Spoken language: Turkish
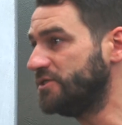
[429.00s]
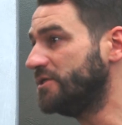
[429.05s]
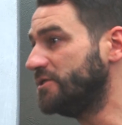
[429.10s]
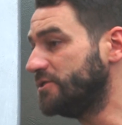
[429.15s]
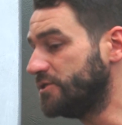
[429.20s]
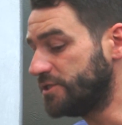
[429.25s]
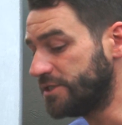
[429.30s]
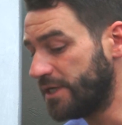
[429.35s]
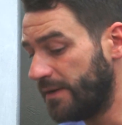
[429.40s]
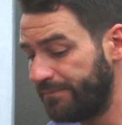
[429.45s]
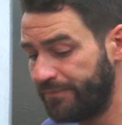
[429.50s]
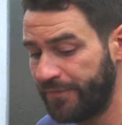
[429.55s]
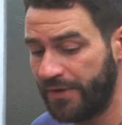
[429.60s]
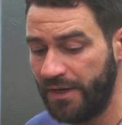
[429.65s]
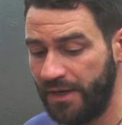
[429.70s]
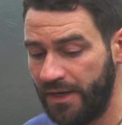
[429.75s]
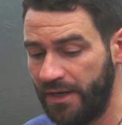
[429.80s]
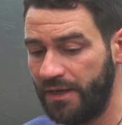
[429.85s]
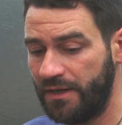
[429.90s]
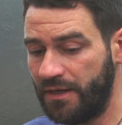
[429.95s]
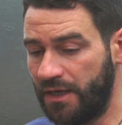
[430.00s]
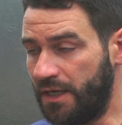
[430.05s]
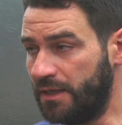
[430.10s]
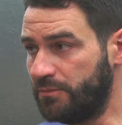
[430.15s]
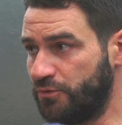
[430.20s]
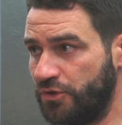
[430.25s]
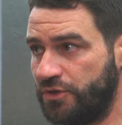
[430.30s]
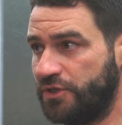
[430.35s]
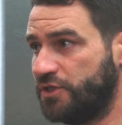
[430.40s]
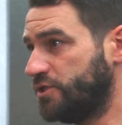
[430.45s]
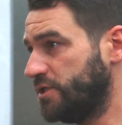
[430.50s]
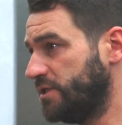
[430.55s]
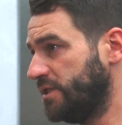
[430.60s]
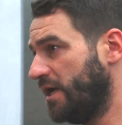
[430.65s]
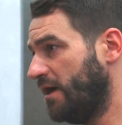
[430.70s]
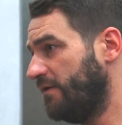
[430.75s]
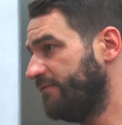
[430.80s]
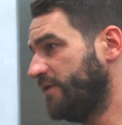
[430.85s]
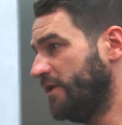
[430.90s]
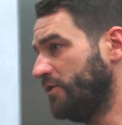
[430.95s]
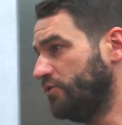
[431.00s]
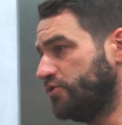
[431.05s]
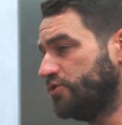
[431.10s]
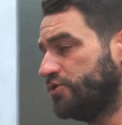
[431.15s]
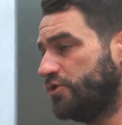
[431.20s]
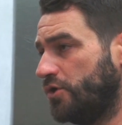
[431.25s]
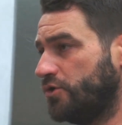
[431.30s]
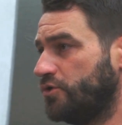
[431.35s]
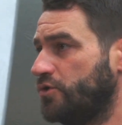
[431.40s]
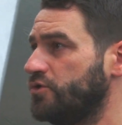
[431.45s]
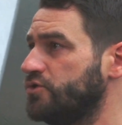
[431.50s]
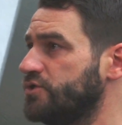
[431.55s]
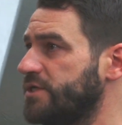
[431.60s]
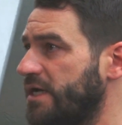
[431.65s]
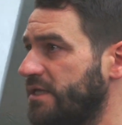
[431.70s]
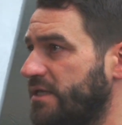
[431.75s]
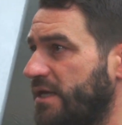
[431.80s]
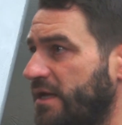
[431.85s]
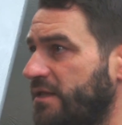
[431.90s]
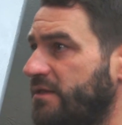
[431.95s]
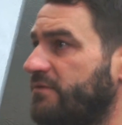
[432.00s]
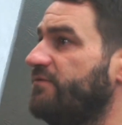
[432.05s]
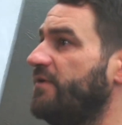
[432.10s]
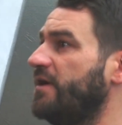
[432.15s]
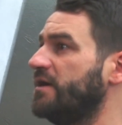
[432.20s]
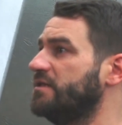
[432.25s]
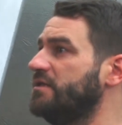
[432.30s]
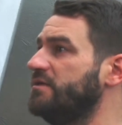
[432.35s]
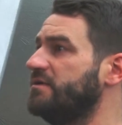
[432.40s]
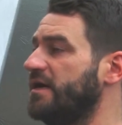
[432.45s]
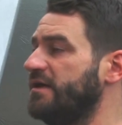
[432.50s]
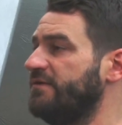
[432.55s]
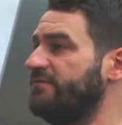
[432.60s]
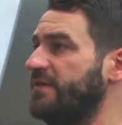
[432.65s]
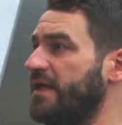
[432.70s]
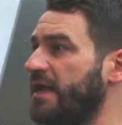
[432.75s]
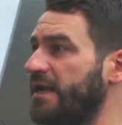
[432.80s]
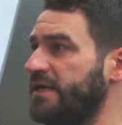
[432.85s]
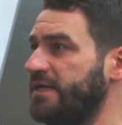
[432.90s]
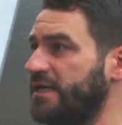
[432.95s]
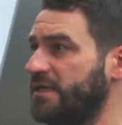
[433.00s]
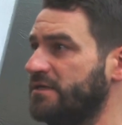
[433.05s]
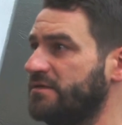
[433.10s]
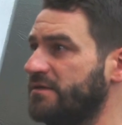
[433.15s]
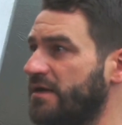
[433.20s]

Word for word: çalışacağım. Ee, bunun dışında haftanın 3-4 günü zaten farklı tariflerle, yeni